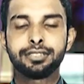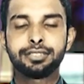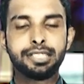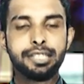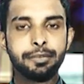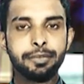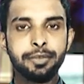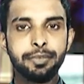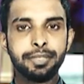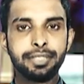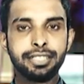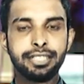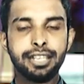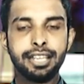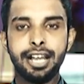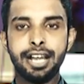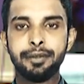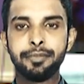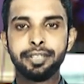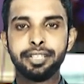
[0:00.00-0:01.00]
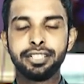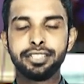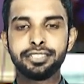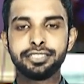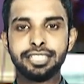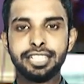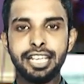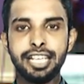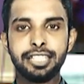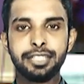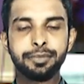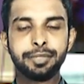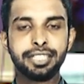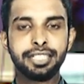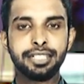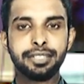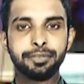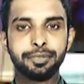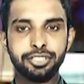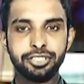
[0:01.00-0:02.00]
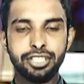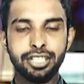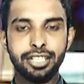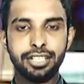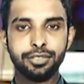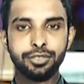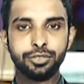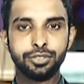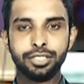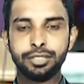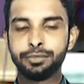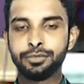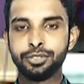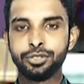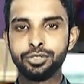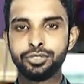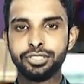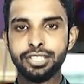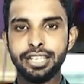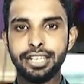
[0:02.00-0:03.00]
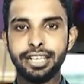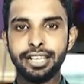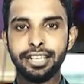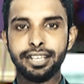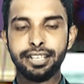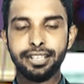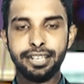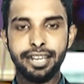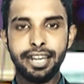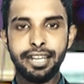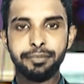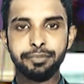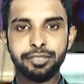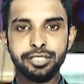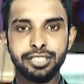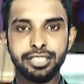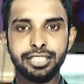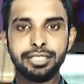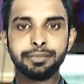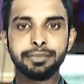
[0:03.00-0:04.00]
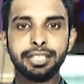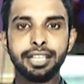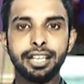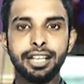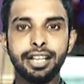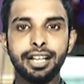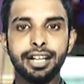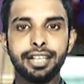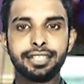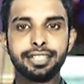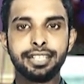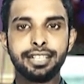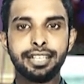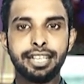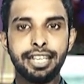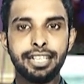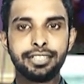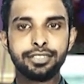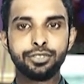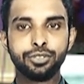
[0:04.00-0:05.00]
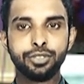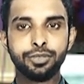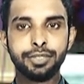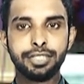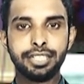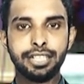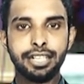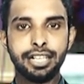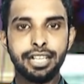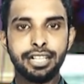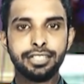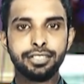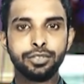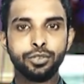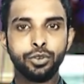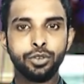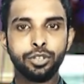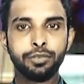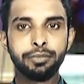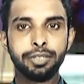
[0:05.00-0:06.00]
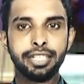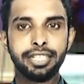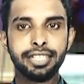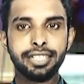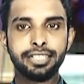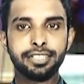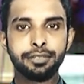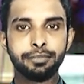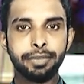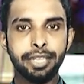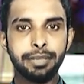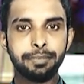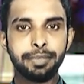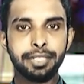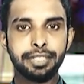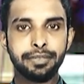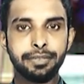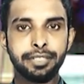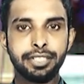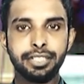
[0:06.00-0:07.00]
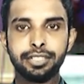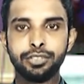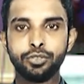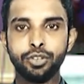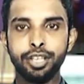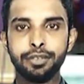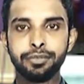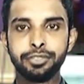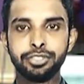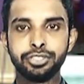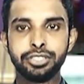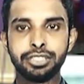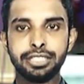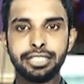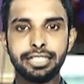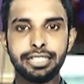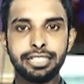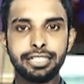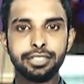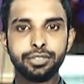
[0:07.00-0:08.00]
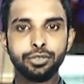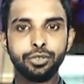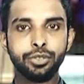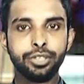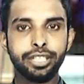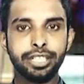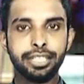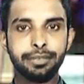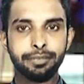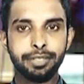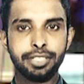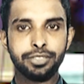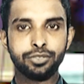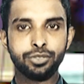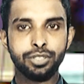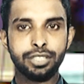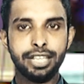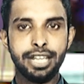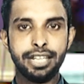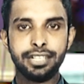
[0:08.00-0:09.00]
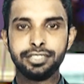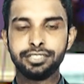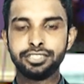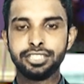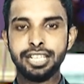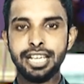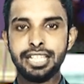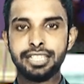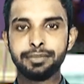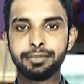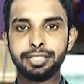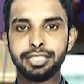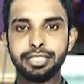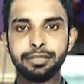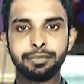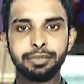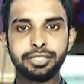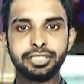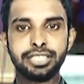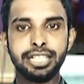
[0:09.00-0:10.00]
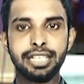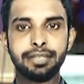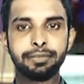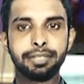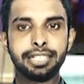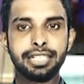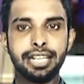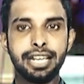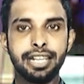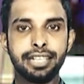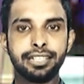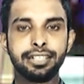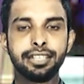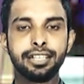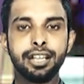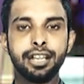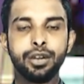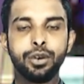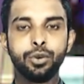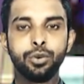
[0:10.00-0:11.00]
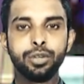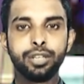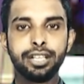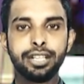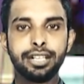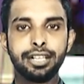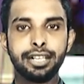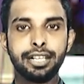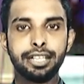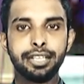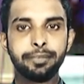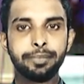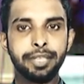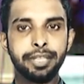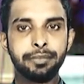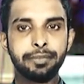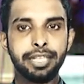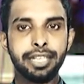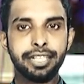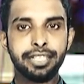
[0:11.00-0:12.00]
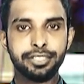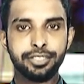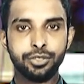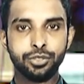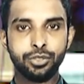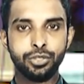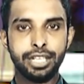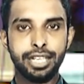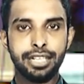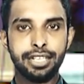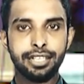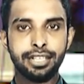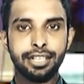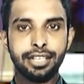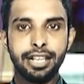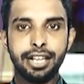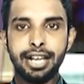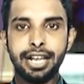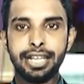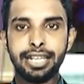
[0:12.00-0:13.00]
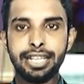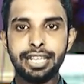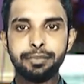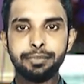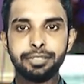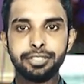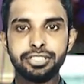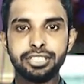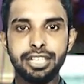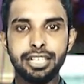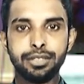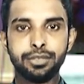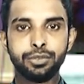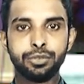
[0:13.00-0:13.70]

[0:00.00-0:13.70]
சமீபத்தில் அமெரிக்க ஜனாதிபதியின் பிரச்சார கூட்டம் டுல்சா நகரில் நடைபெற்றது அதில் கலந்து கொள்வதற்காக ஒரு மில்லியனுக்கு மேற்பட்டவர்கள் நுழைவுச்சீட்டு கேட்டு கோரிக்கை விடுத்துள்ளதாக ஜனாதிபதியின் பிரச்சார மேலாளர் ஊடகங்களில் பெருமை அடித்துக் கொண்டார் ஆனால் பிரச்சார